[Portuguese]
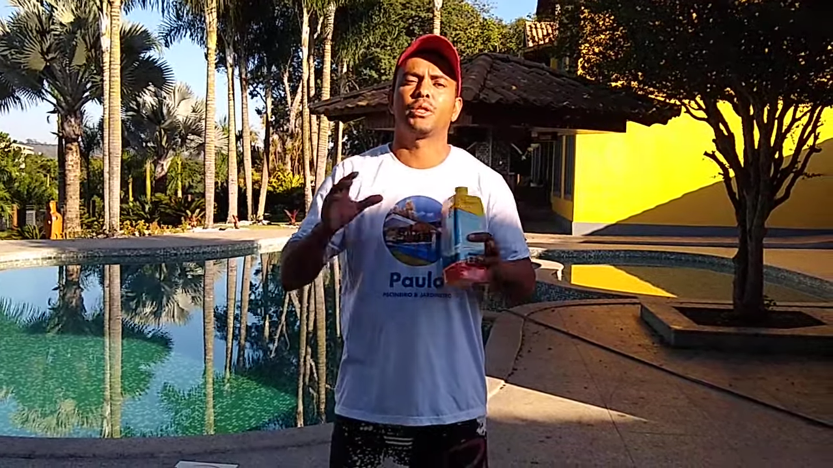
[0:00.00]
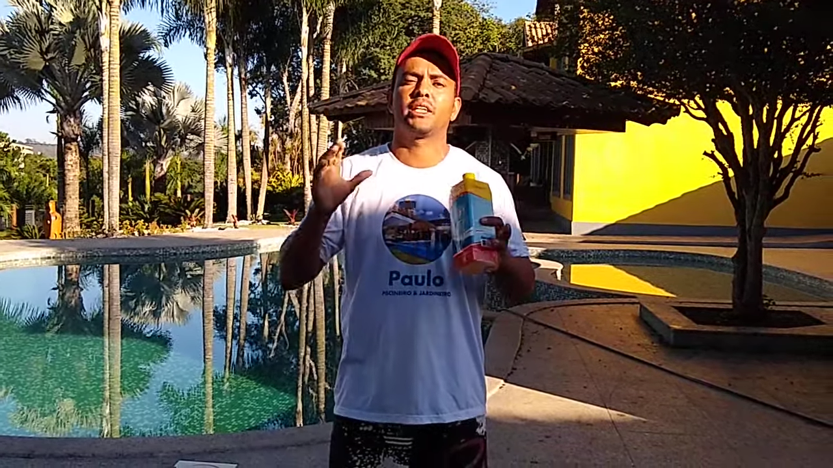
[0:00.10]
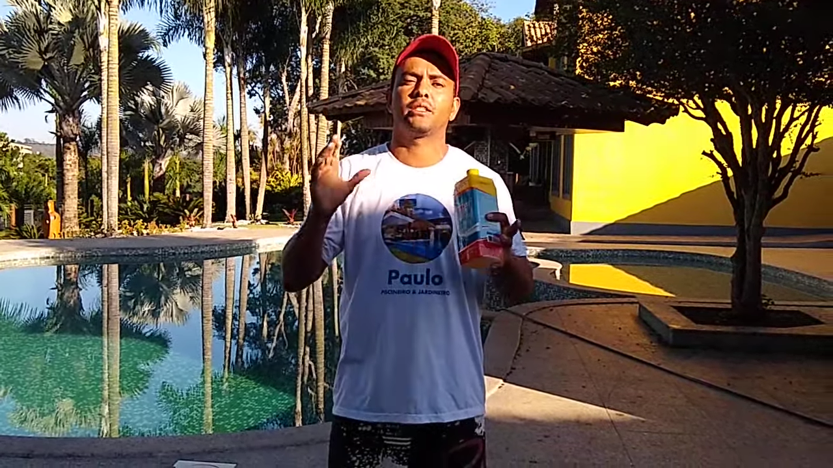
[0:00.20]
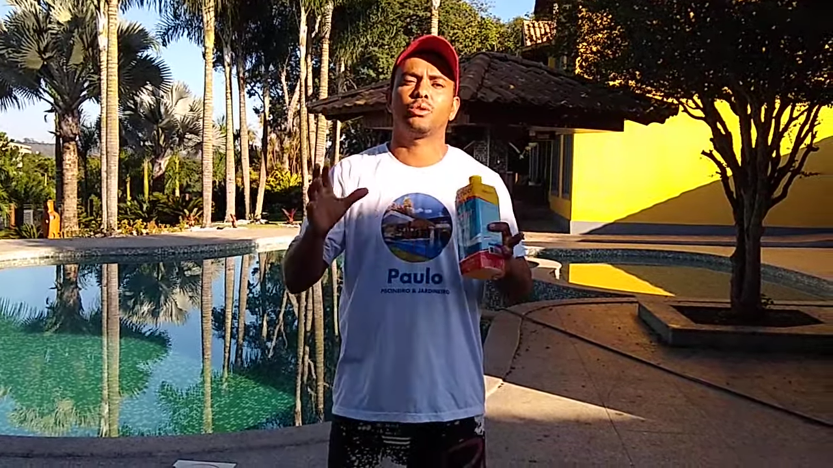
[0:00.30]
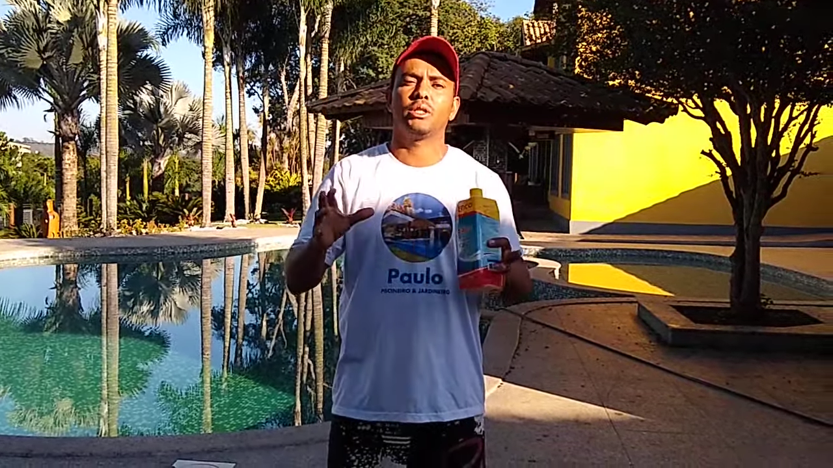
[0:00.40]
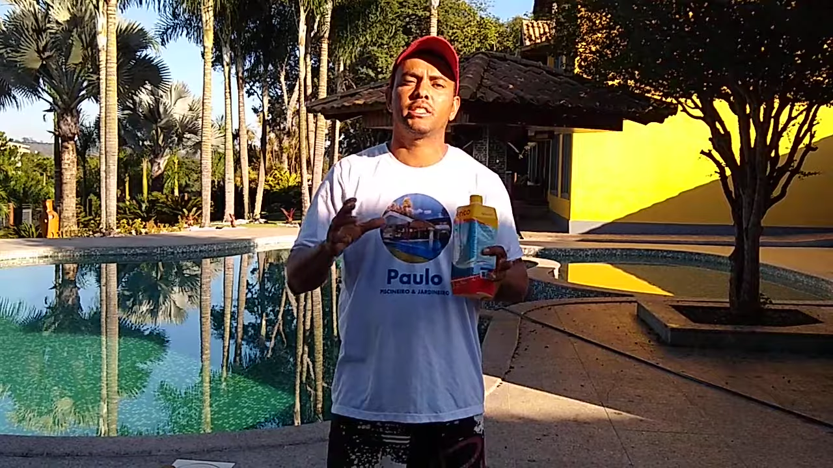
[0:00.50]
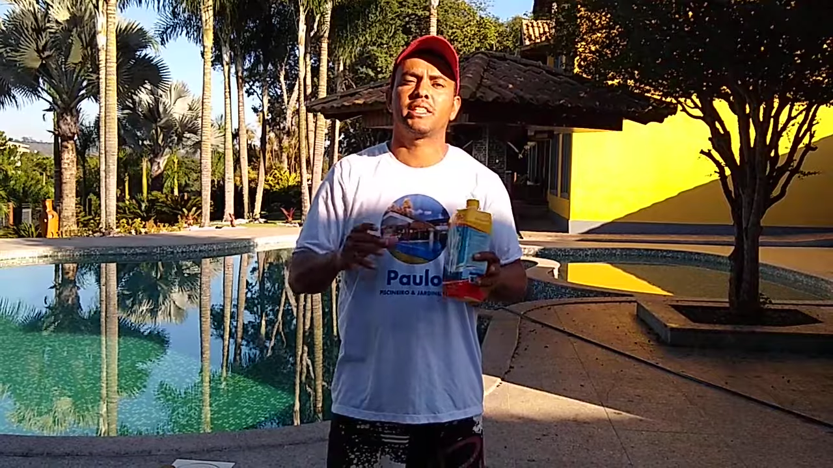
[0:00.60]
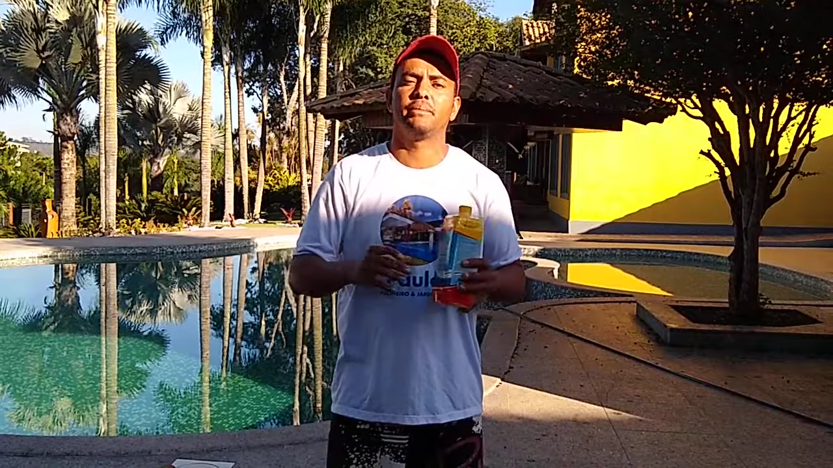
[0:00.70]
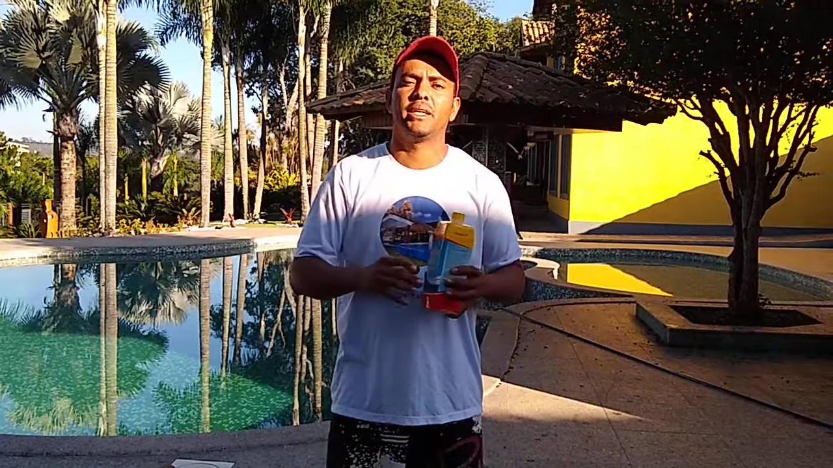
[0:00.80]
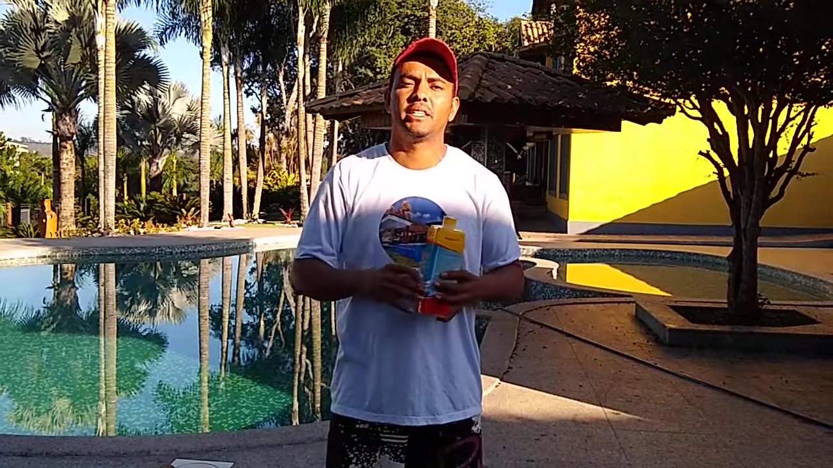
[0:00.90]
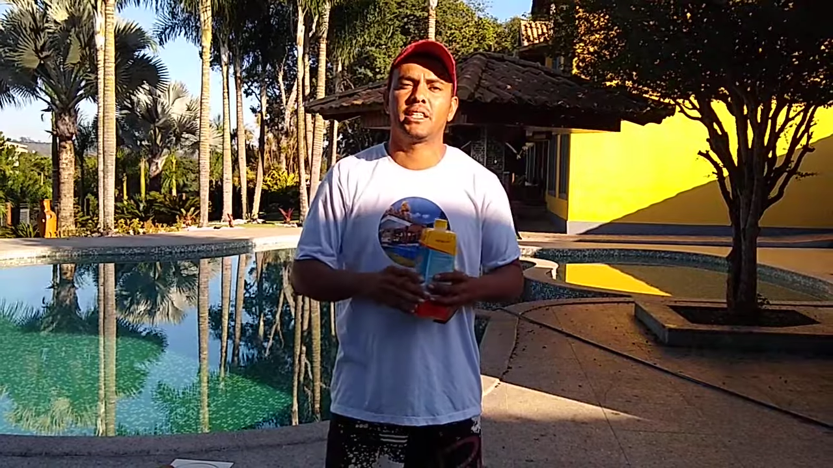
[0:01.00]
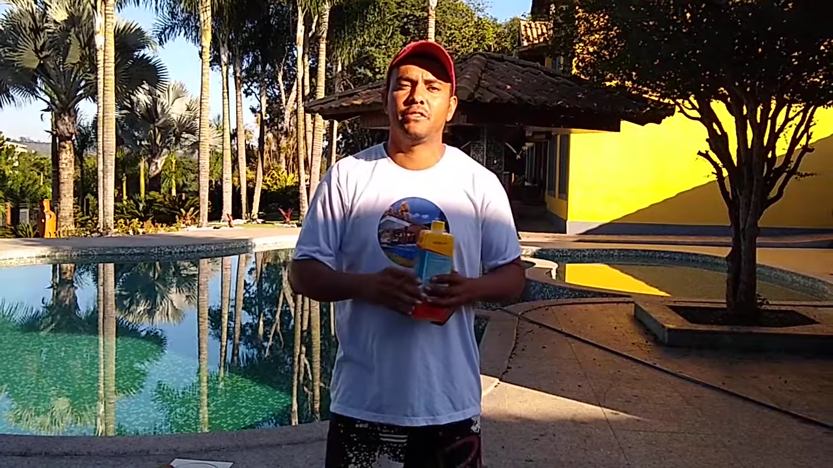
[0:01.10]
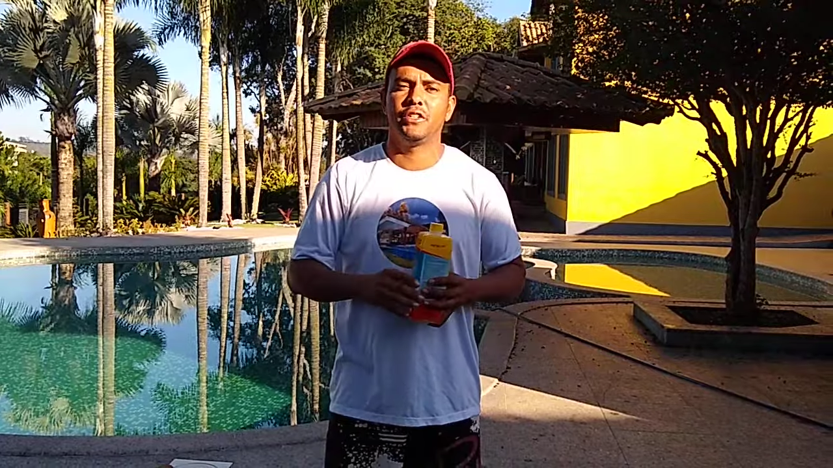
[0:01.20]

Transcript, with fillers: porque toda semana tem